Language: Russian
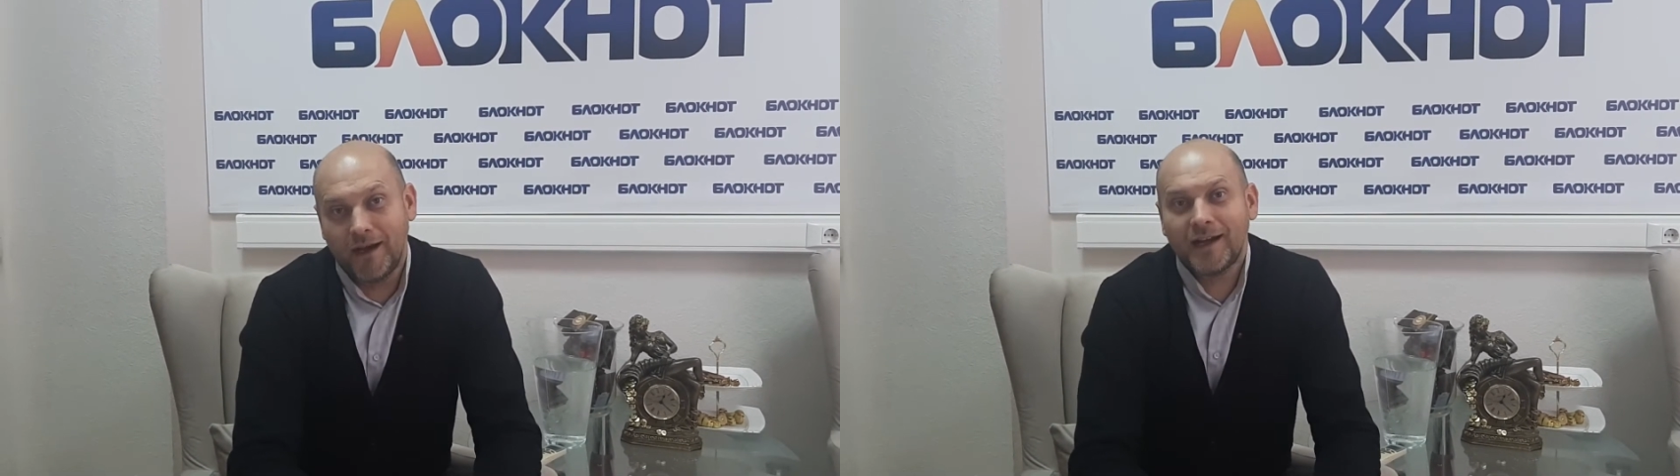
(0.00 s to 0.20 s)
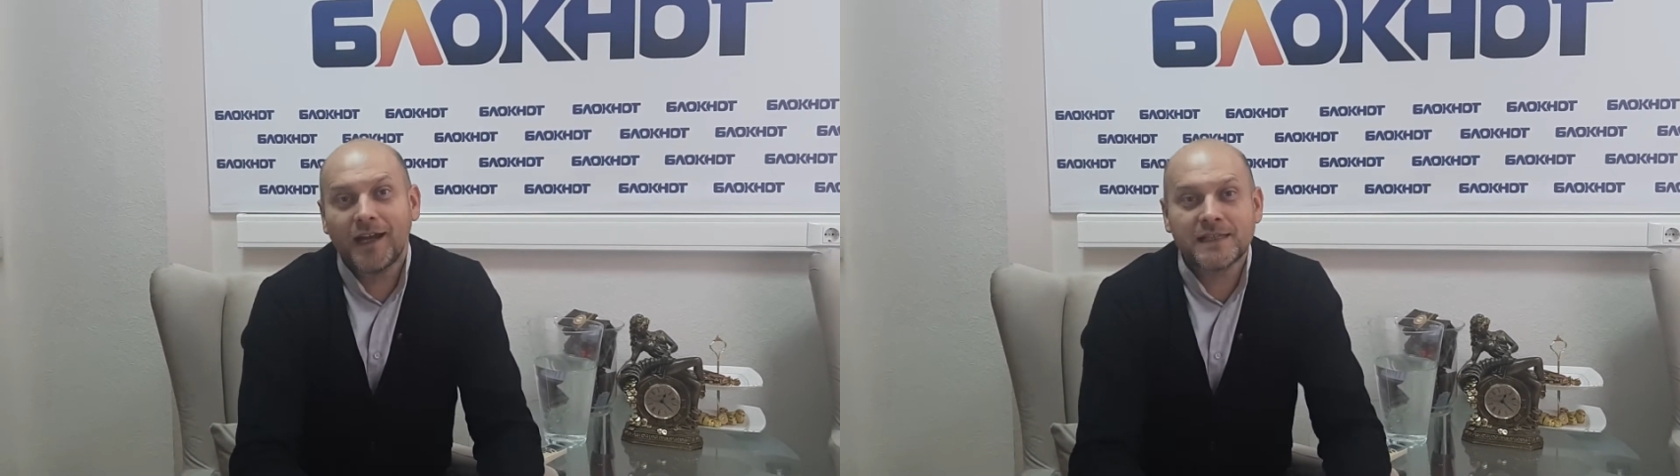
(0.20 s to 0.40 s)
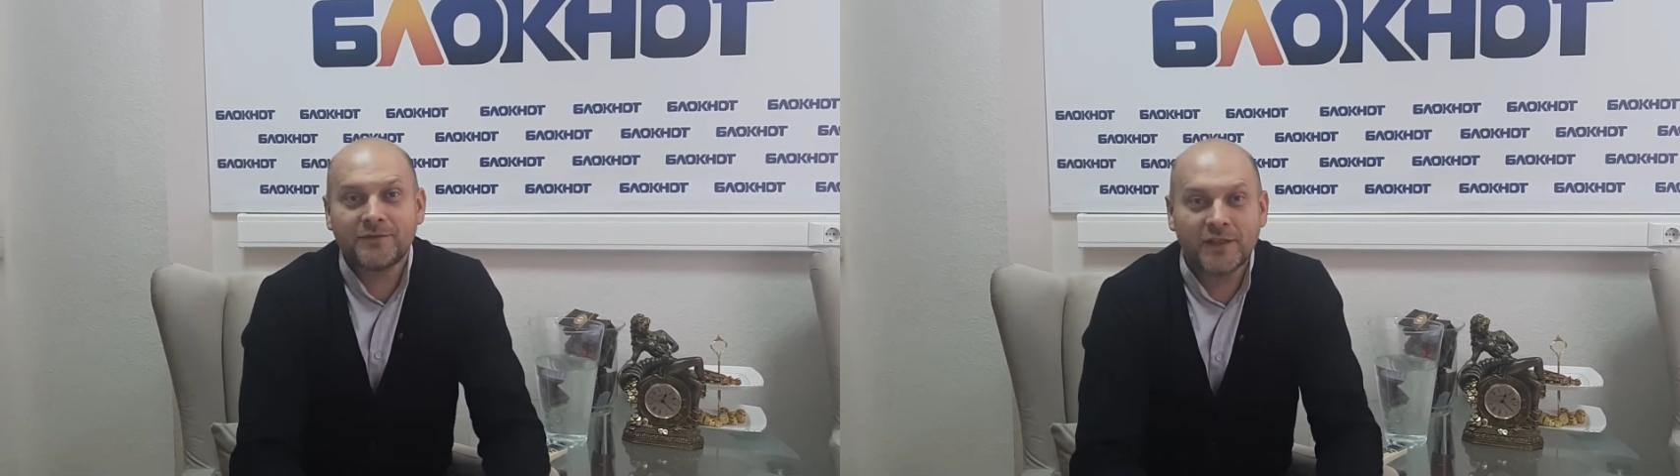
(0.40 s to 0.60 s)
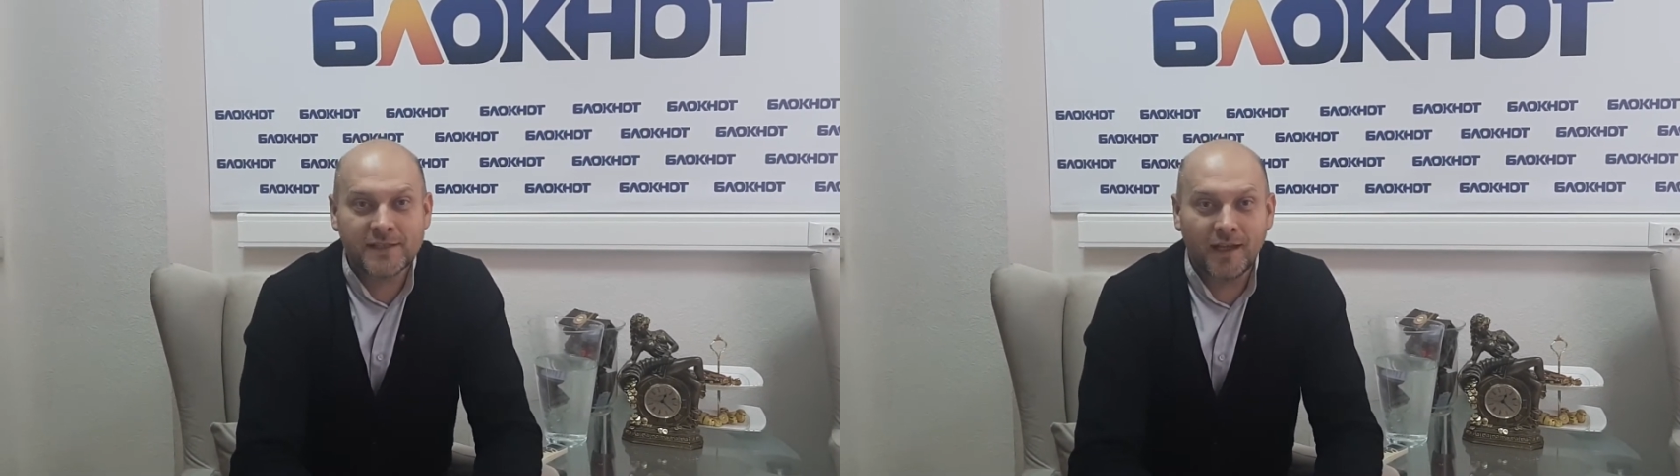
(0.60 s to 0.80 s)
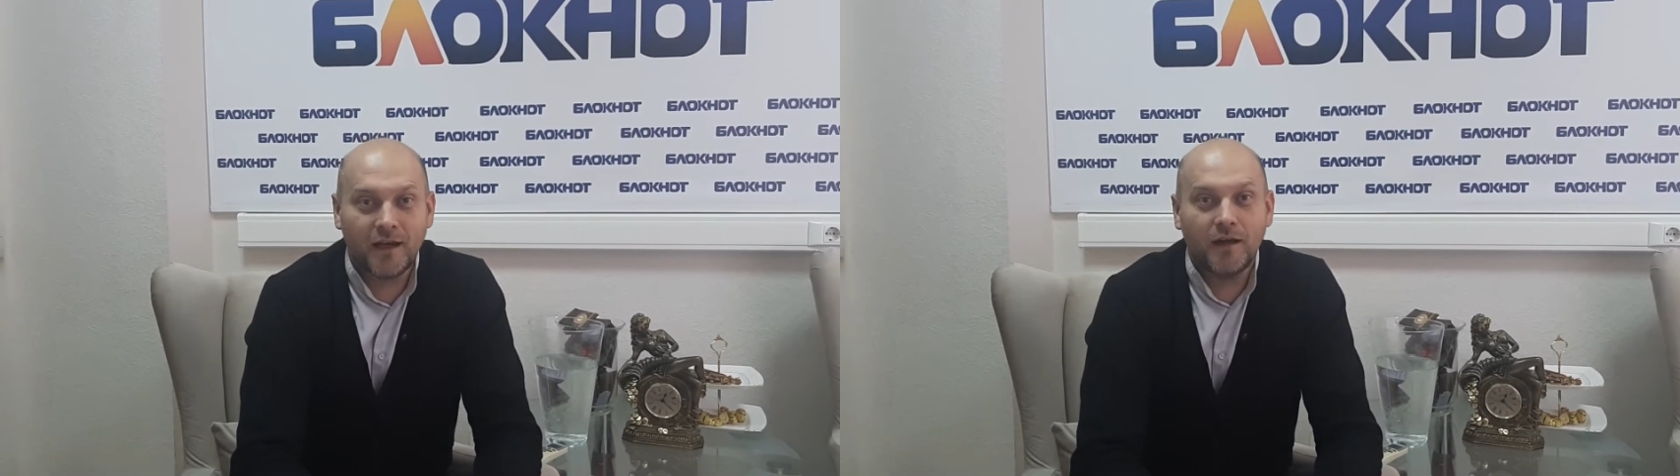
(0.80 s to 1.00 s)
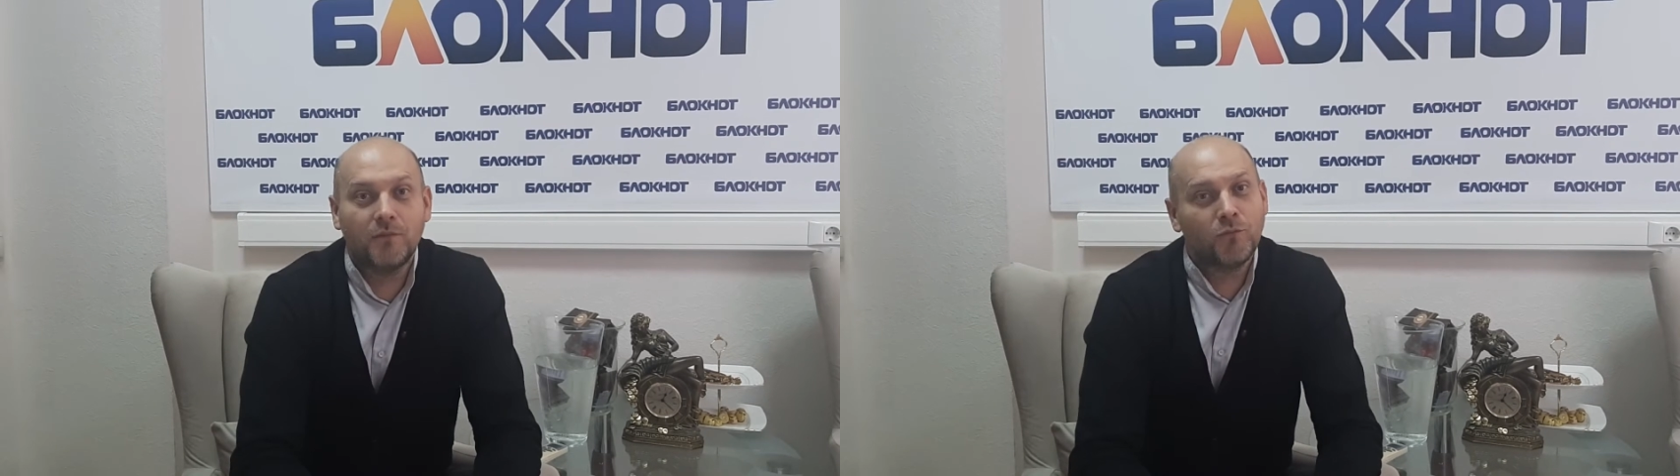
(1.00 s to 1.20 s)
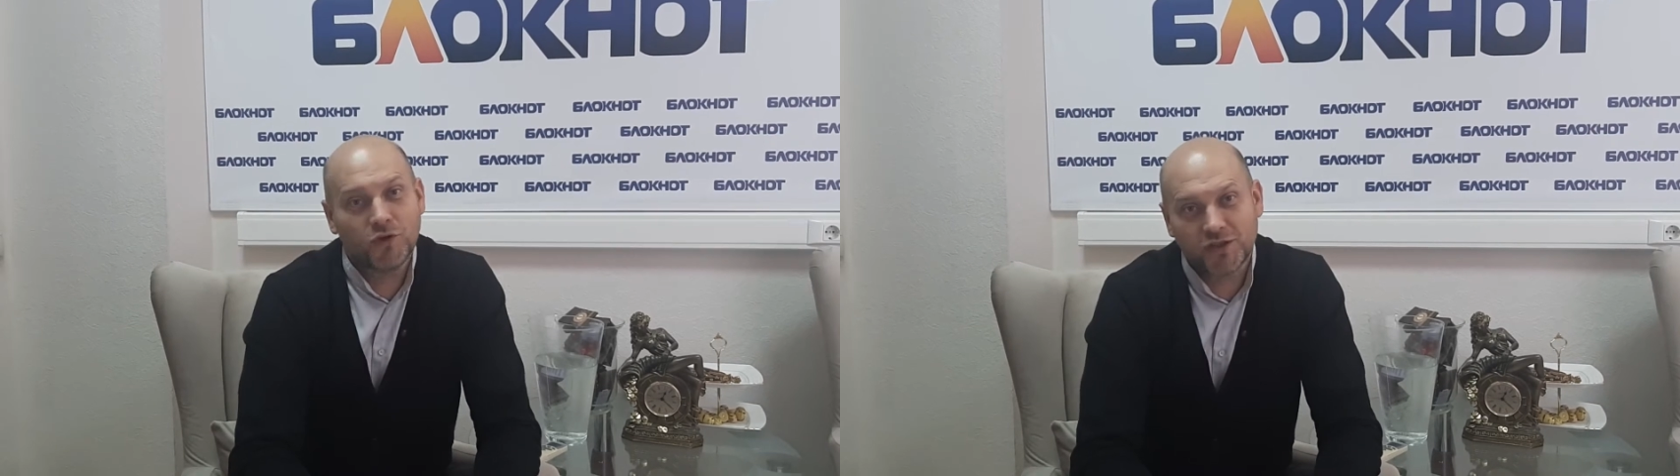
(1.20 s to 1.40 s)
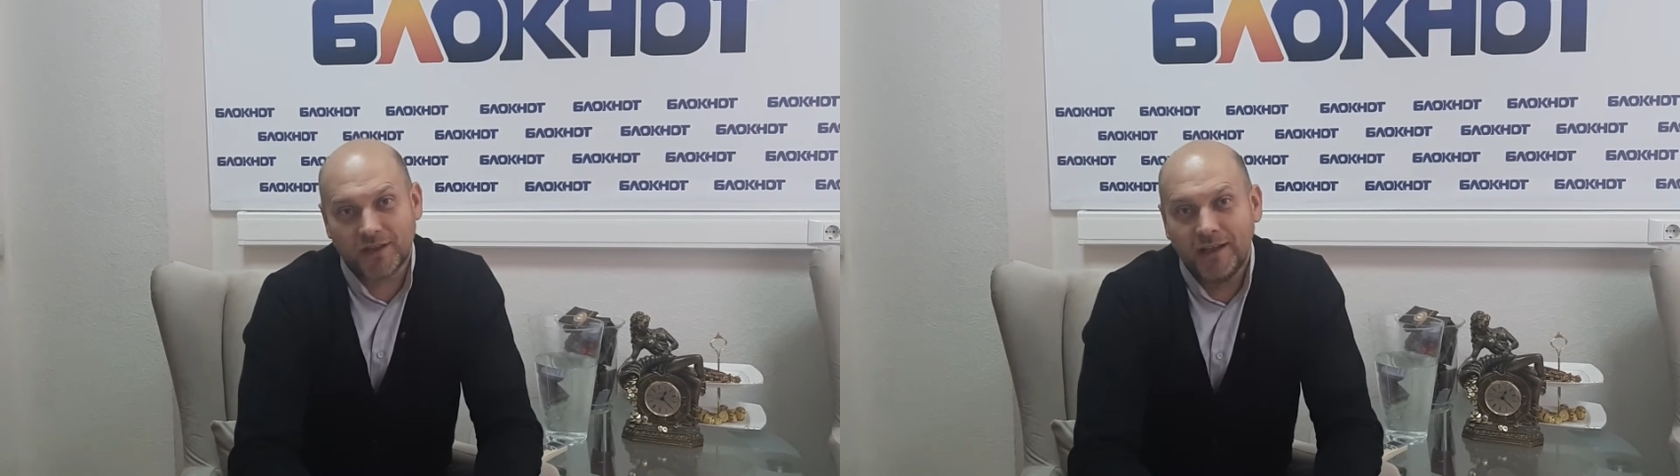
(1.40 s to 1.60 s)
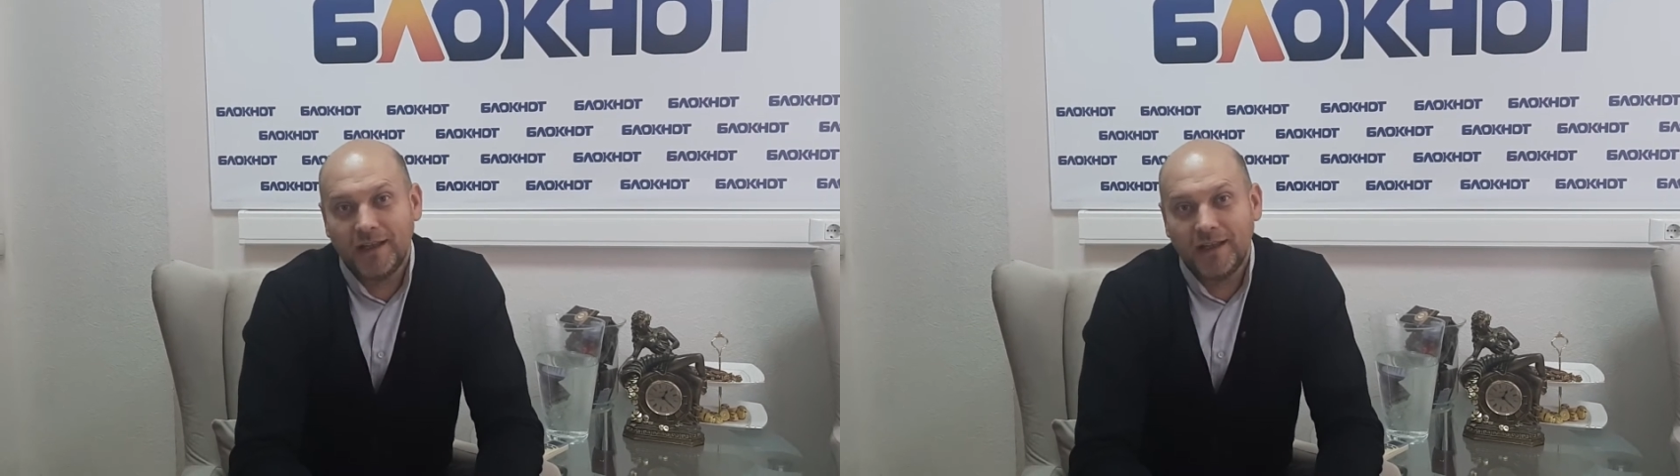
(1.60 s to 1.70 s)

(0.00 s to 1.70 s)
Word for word: Оказывается, может.